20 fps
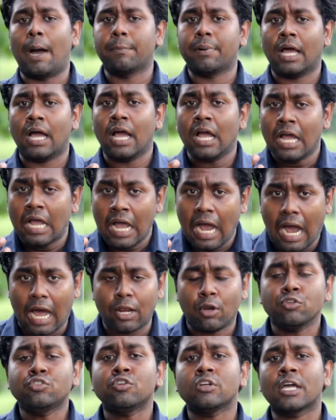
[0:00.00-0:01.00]
আমরা
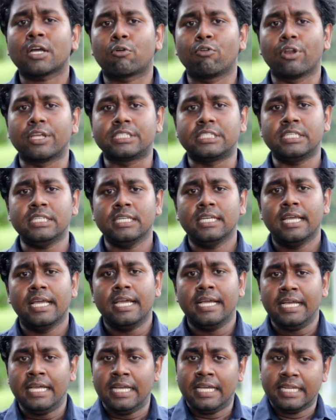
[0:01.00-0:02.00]
আলোচনা করেছি
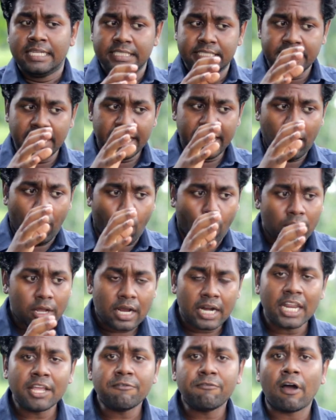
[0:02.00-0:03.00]
যে
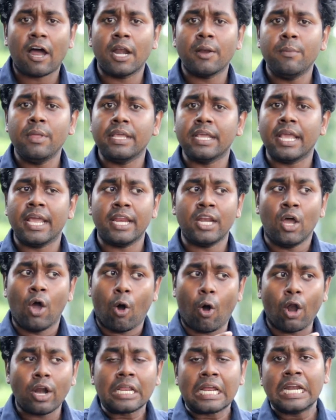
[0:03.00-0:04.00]
অর্গানিক ফার্মিংয়ের
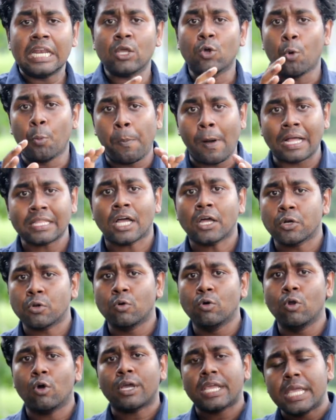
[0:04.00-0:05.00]
অর্গানিক
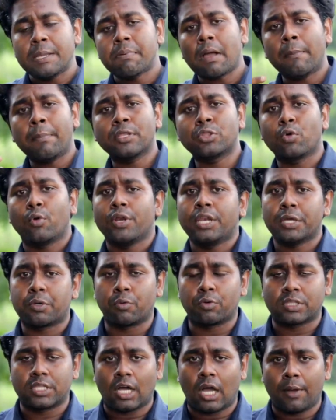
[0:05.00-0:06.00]
উপাদানগুলো কিভাবে তৈরি
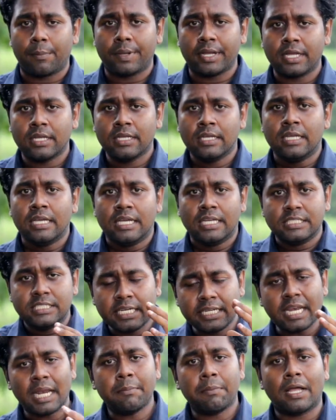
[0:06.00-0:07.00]
করতে হবে
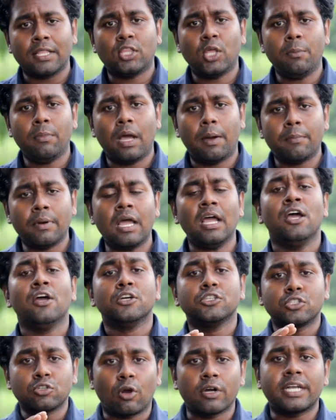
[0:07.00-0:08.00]
যেটার মাধ্যমে আমরা
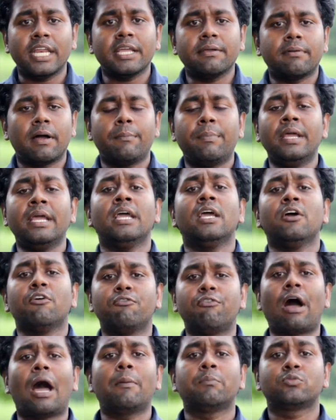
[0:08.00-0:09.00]
সঠিকভাবে
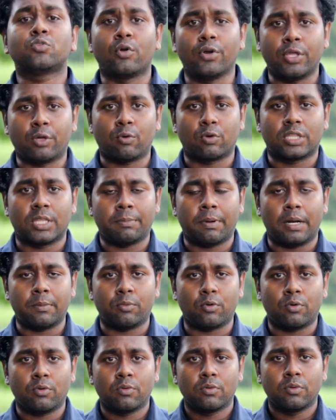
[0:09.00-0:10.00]
ফার্ম তৈরি করতে
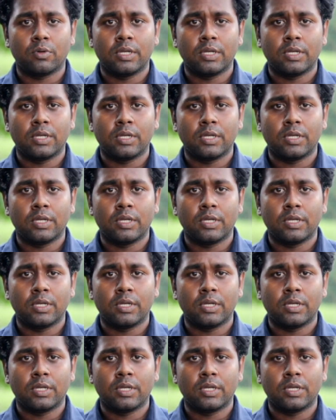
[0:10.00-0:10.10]
পারবো